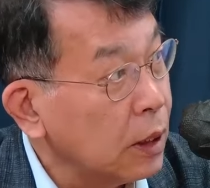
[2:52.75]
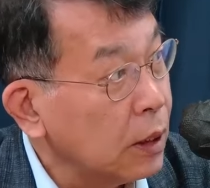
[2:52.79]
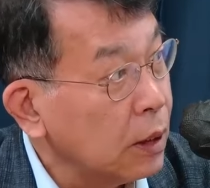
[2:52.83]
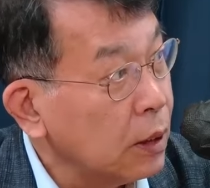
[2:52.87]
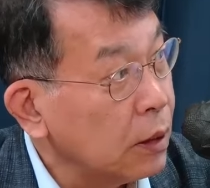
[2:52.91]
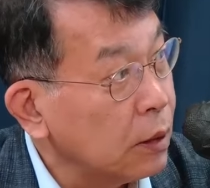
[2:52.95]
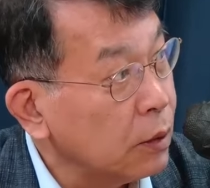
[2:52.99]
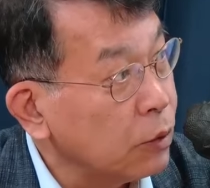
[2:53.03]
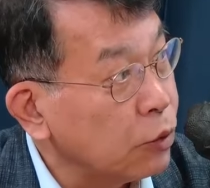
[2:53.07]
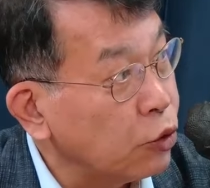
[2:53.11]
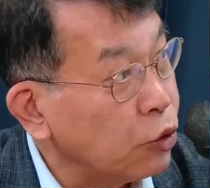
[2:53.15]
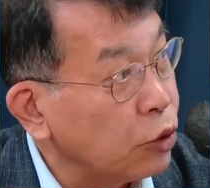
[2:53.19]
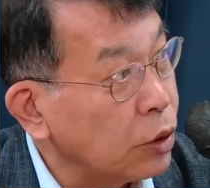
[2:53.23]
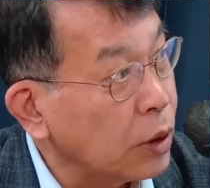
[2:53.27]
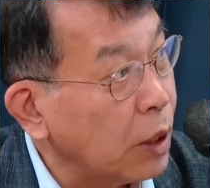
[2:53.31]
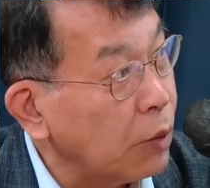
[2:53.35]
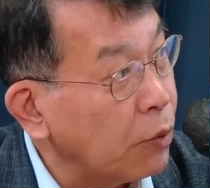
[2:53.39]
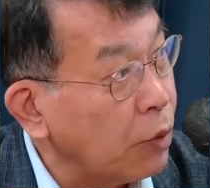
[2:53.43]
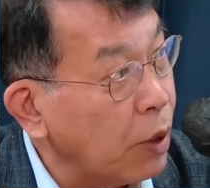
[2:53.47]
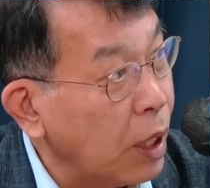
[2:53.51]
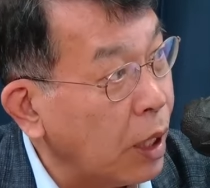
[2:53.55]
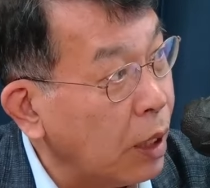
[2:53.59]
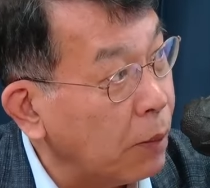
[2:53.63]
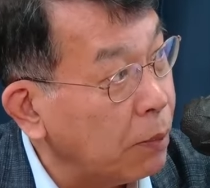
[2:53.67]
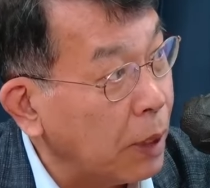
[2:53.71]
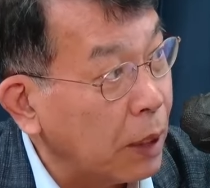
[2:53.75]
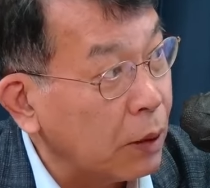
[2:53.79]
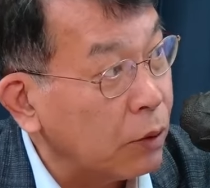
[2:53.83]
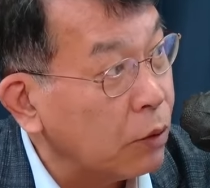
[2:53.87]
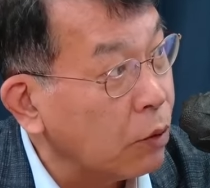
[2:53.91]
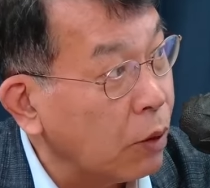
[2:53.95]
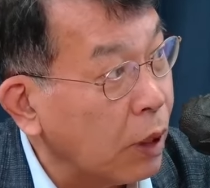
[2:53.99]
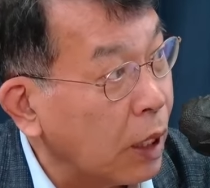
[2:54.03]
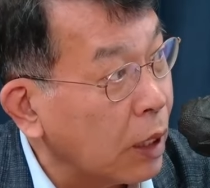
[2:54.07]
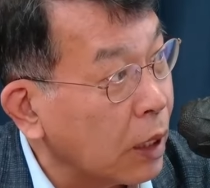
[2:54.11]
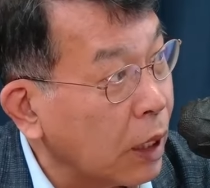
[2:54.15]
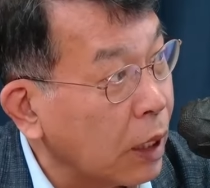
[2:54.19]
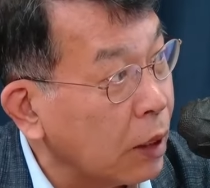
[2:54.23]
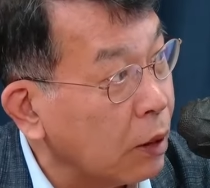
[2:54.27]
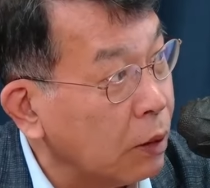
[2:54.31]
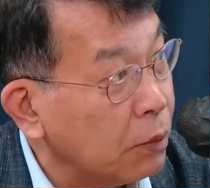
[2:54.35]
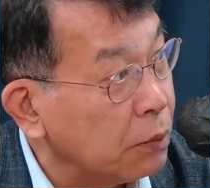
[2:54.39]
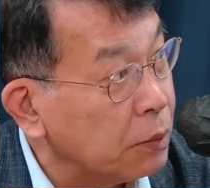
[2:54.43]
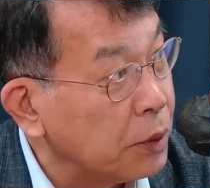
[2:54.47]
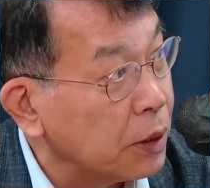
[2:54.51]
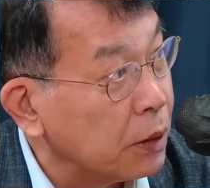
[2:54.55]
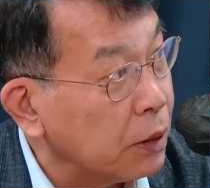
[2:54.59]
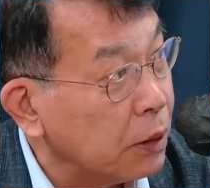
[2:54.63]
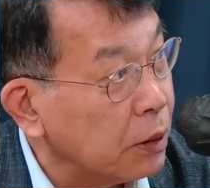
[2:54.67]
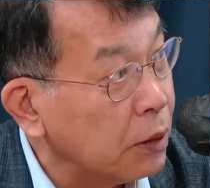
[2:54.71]
예. 예. 이건 수사 외압하고는 관계가
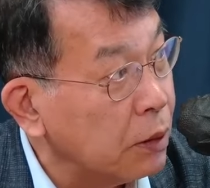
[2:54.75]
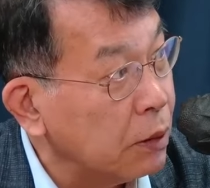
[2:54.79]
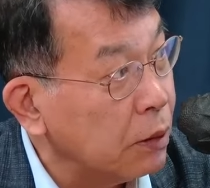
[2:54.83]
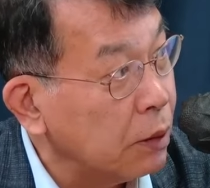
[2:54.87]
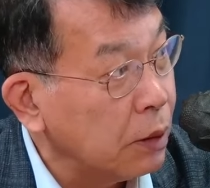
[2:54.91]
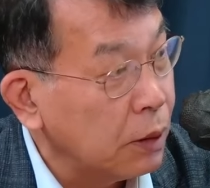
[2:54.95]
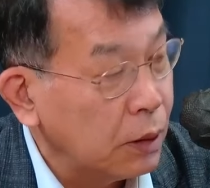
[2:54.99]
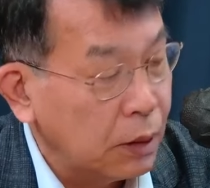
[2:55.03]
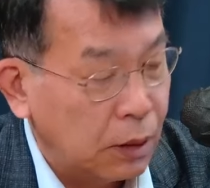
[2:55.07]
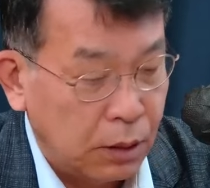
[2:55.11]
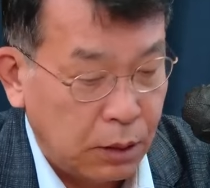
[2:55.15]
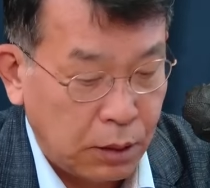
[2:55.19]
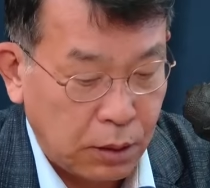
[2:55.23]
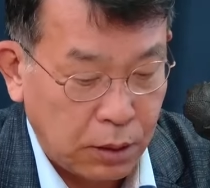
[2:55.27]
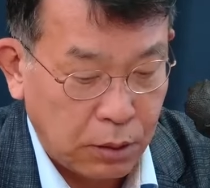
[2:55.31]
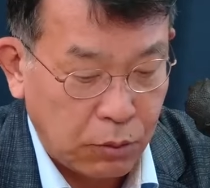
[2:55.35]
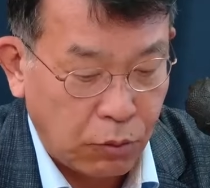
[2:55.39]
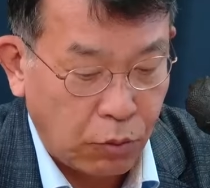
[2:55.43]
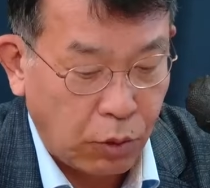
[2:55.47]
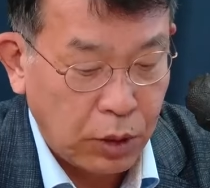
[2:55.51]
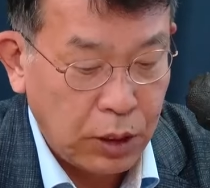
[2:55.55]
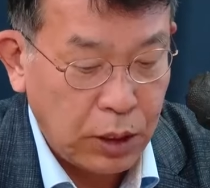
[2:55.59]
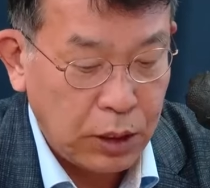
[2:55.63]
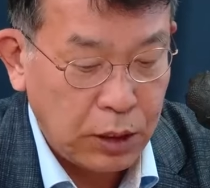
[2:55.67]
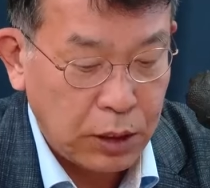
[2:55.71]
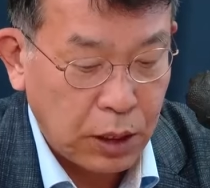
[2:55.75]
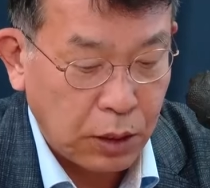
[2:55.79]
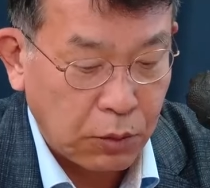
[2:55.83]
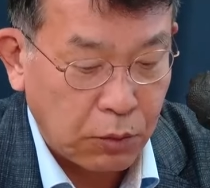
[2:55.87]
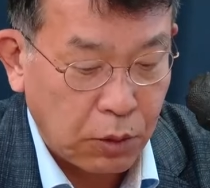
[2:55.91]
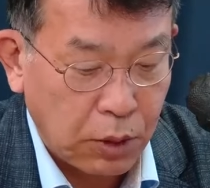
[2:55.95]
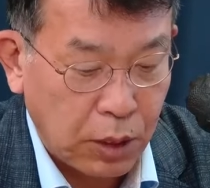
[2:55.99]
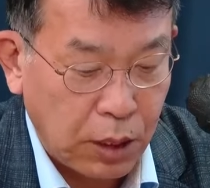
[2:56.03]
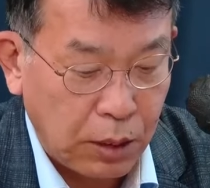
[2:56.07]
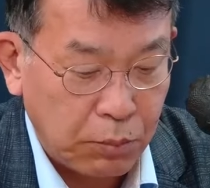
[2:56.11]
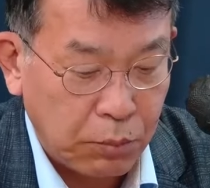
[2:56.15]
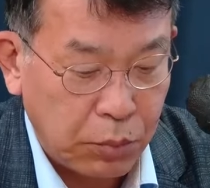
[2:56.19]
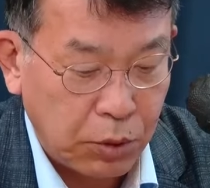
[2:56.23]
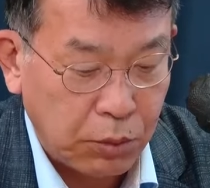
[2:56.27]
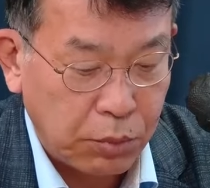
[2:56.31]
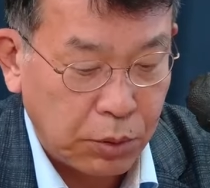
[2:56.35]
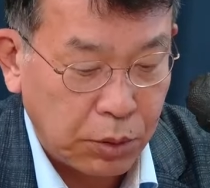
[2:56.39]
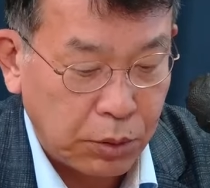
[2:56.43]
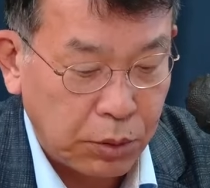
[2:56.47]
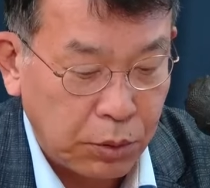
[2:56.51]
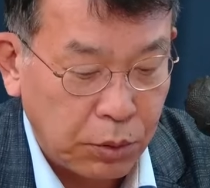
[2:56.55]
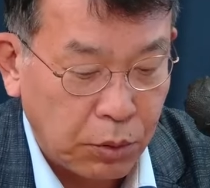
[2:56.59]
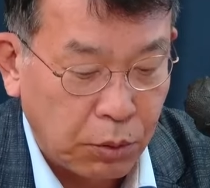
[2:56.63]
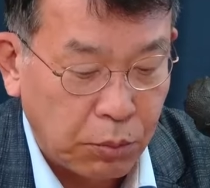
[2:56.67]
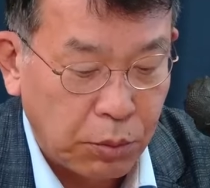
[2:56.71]
없죠. 예. 어, 원인 제공한
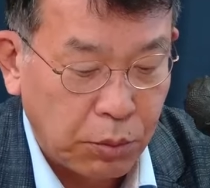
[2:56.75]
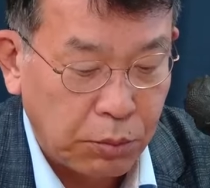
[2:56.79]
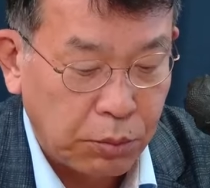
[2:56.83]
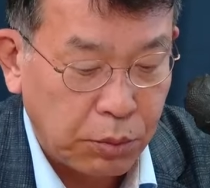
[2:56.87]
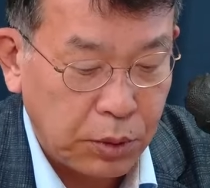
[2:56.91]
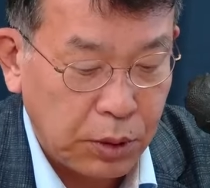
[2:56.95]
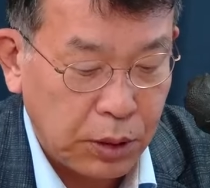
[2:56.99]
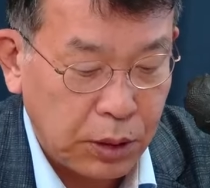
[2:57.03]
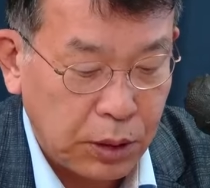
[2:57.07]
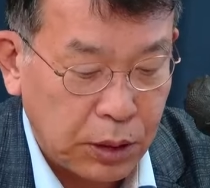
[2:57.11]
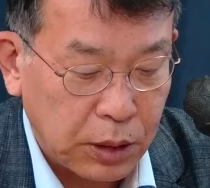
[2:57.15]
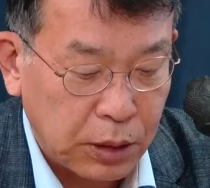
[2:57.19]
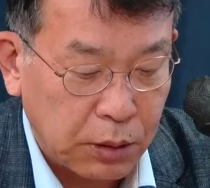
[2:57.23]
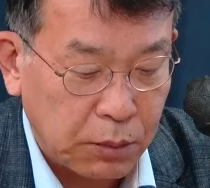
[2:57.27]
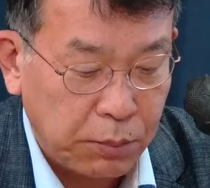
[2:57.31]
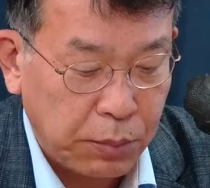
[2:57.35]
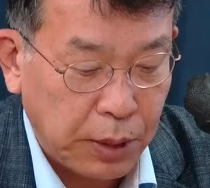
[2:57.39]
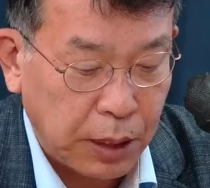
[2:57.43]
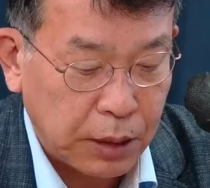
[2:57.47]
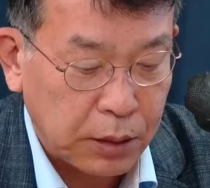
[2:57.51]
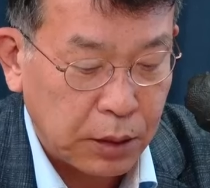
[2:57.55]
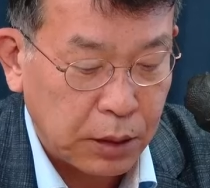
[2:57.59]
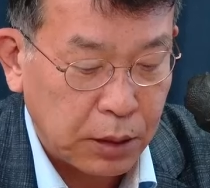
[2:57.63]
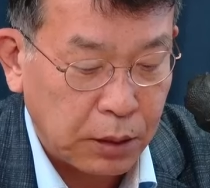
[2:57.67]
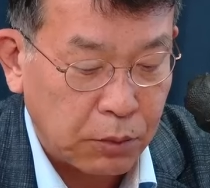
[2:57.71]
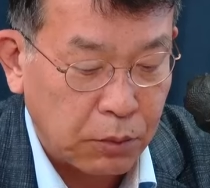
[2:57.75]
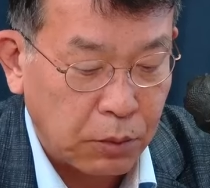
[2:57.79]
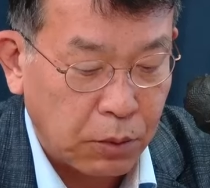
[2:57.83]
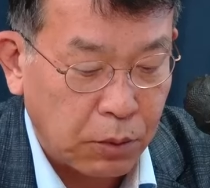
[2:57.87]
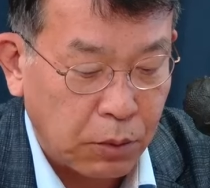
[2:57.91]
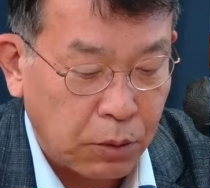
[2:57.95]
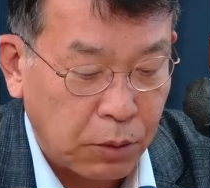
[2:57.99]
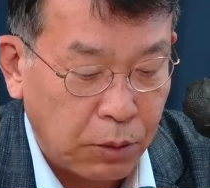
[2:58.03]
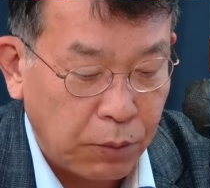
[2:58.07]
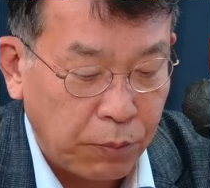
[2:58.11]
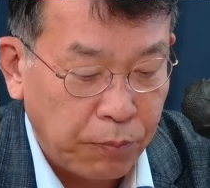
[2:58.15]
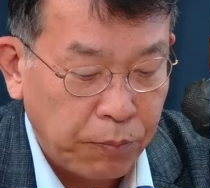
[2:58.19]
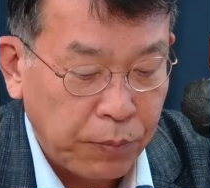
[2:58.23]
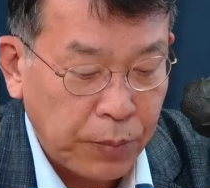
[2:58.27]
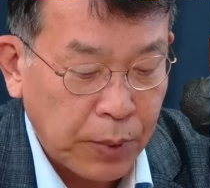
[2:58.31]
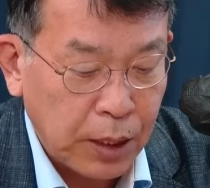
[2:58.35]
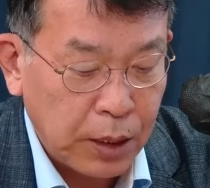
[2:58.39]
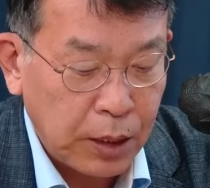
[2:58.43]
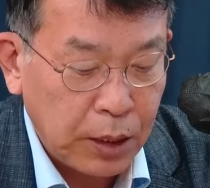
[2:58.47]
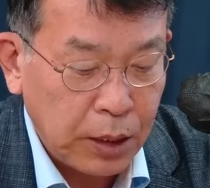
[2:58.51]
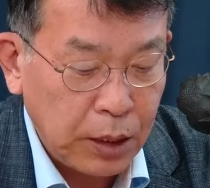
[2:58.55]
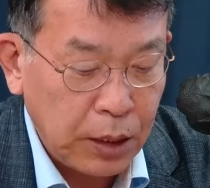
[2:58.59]
부분, 이 예. 부분이 지금 빠져 있고 예.